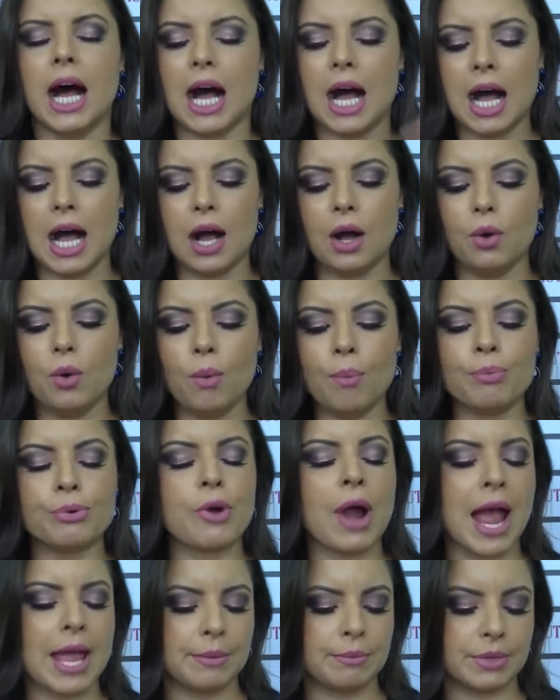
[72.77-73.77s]
Uh, o
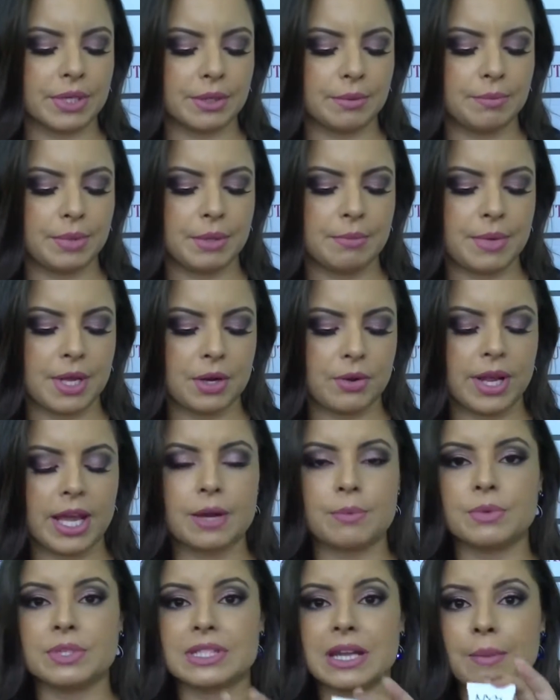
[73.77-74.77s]
primer, primeiro eu
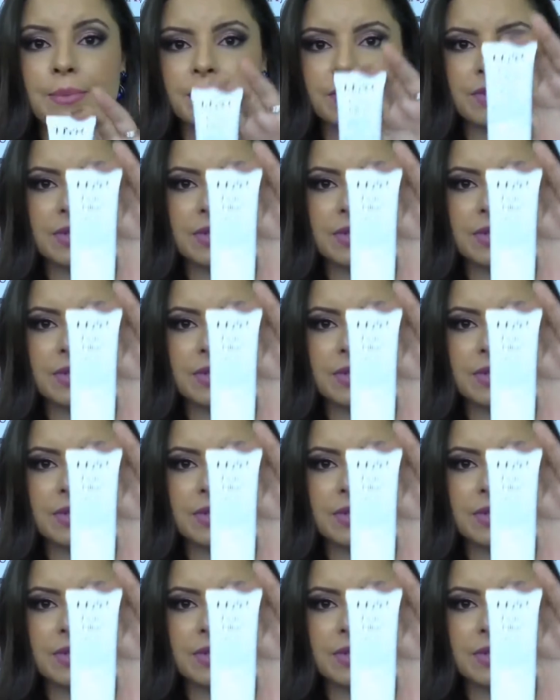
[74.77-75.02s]
quero mostrar pra